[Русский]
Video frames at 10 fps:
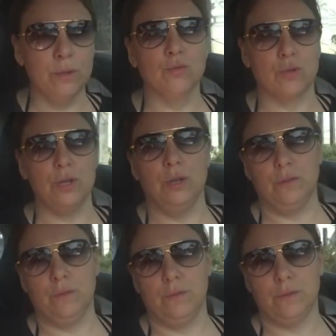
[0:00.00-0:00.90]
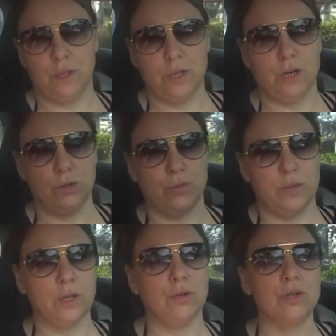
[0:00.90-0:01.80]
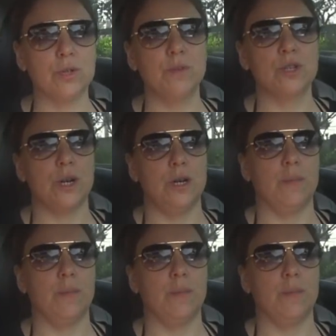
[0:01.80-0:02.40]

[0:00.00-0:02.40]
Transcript: мы нужны в конце концов. Не которые забежали,